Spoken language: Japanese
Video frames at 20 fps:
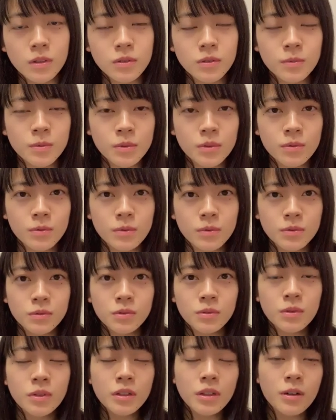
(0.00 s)
なそもそも。
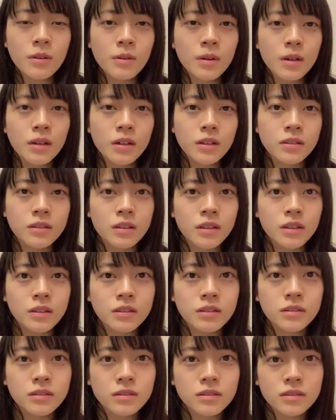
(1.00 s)
それが分かんない。
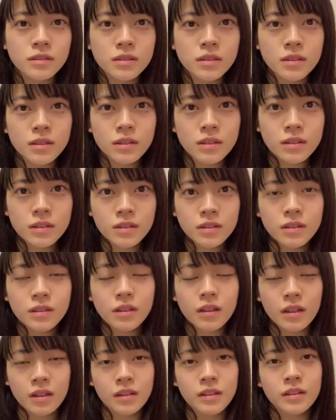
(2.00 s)

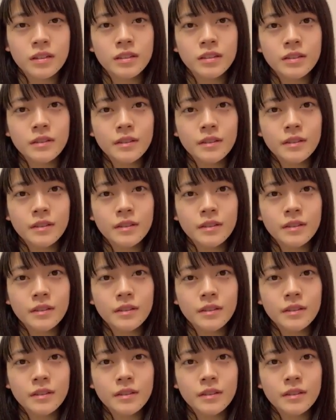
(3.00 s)
はい。